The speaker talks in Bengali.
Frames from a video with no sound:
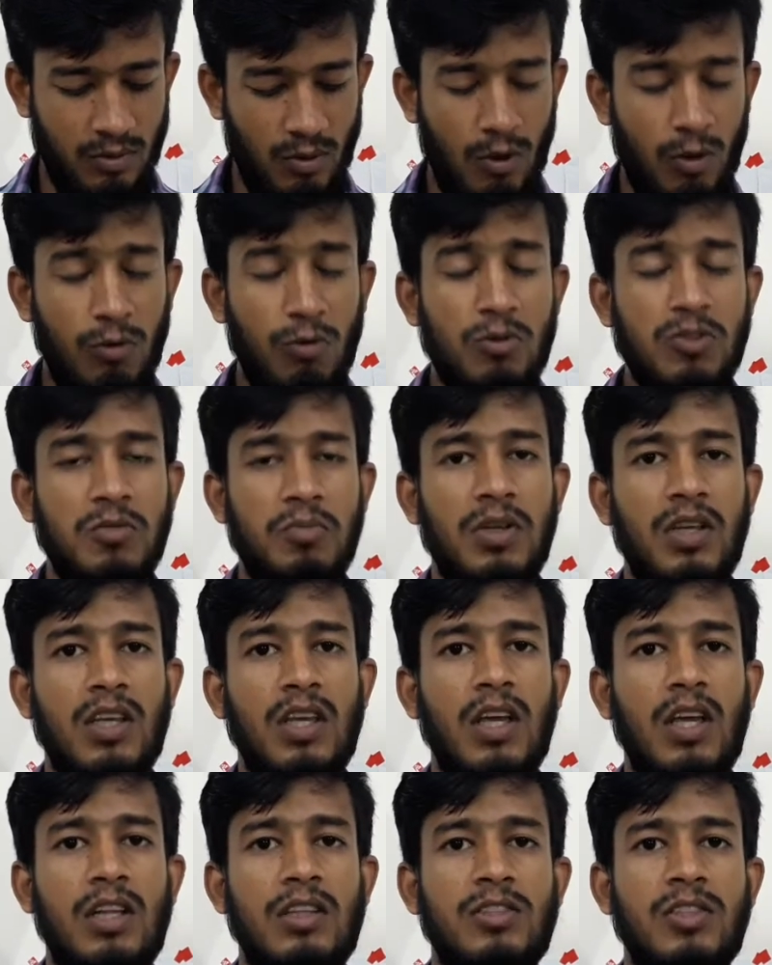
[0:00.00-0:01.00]
অলস
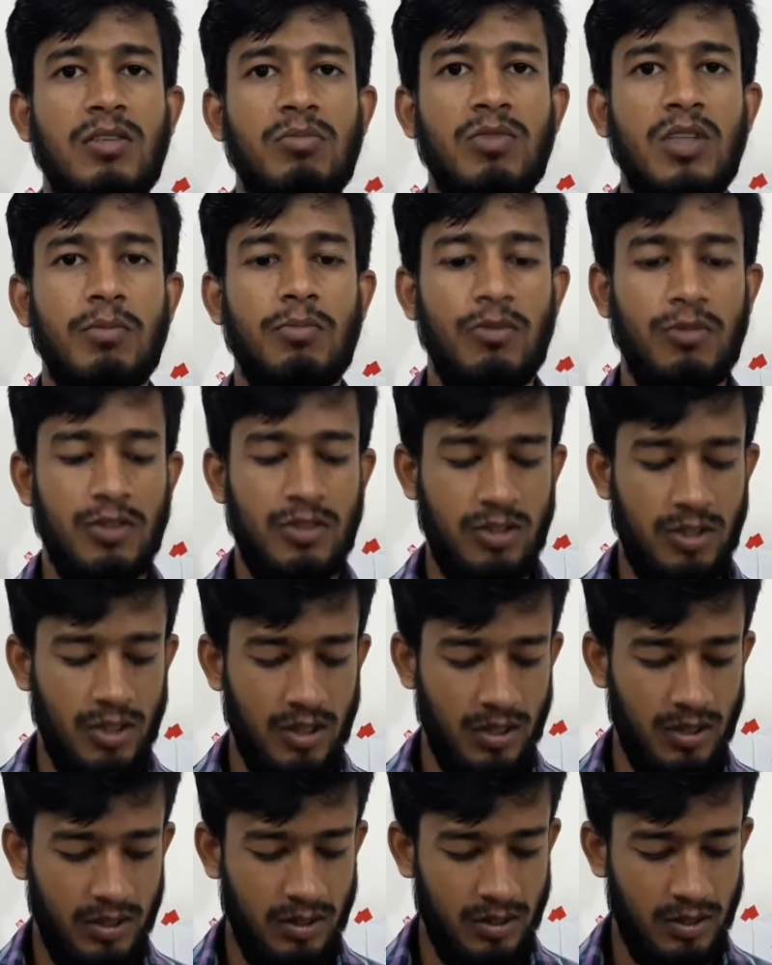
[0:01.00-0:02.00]
বিকেল ঝিমিয়ে
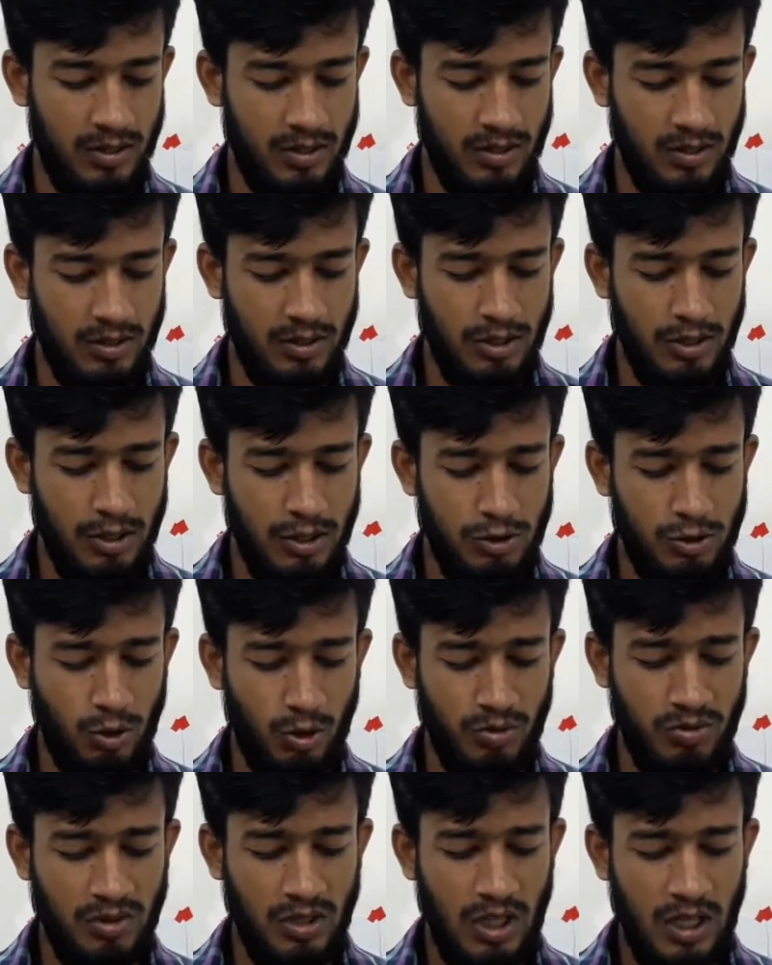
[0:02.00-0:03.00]
পড়েছে
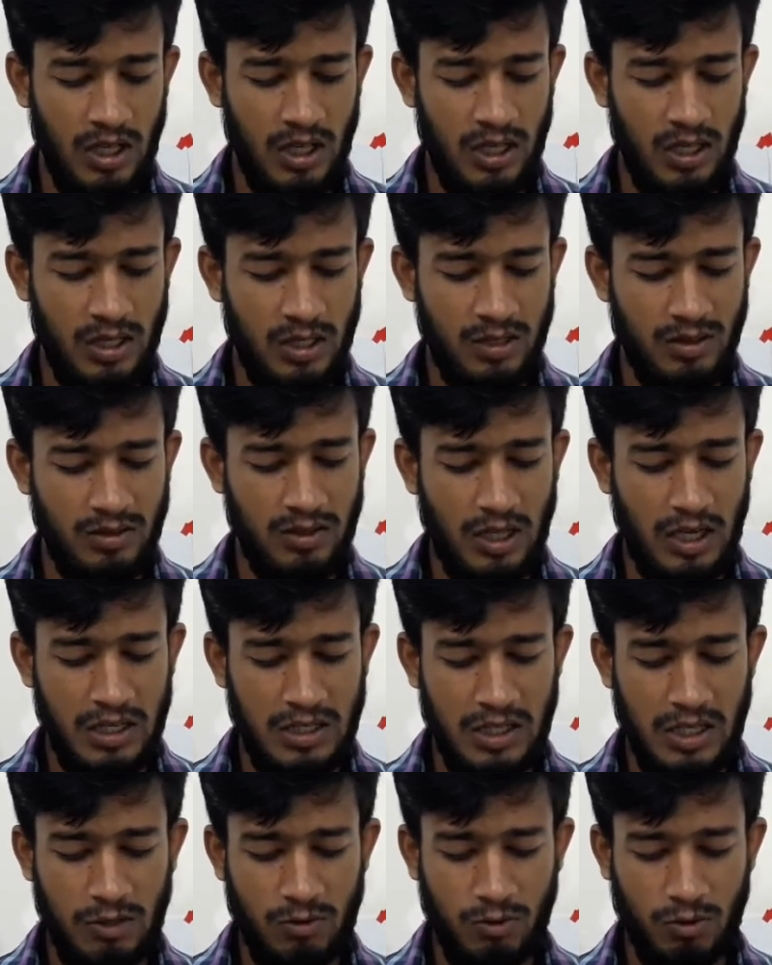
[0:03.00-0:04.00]
সন্ধ্যা তার
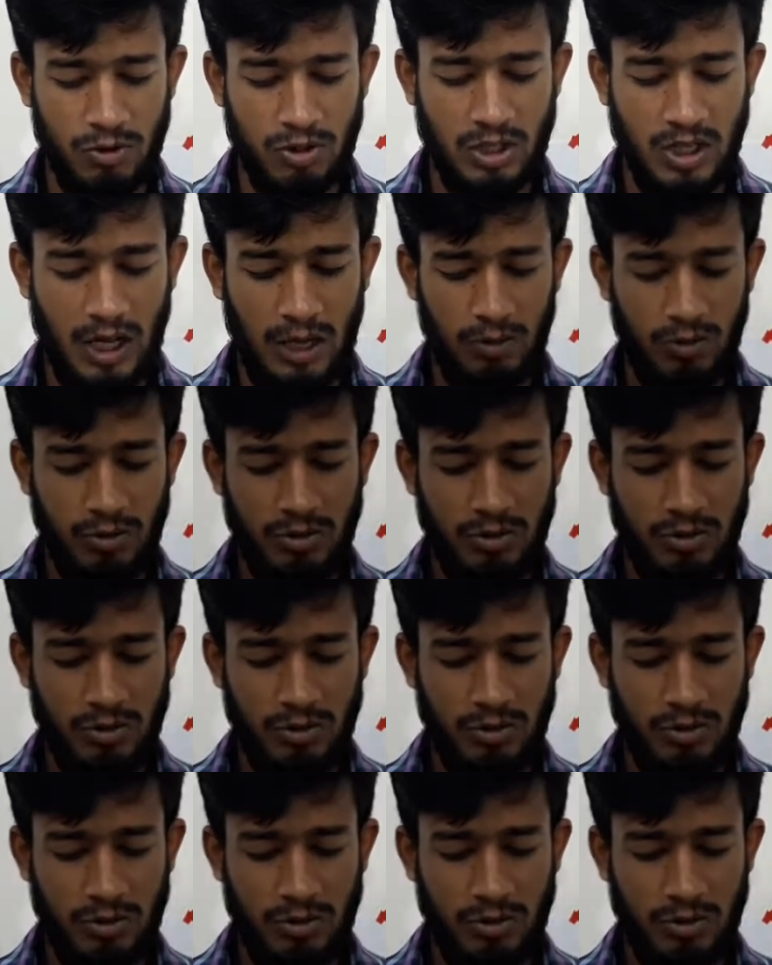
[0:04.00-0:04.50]
নিকশ কালো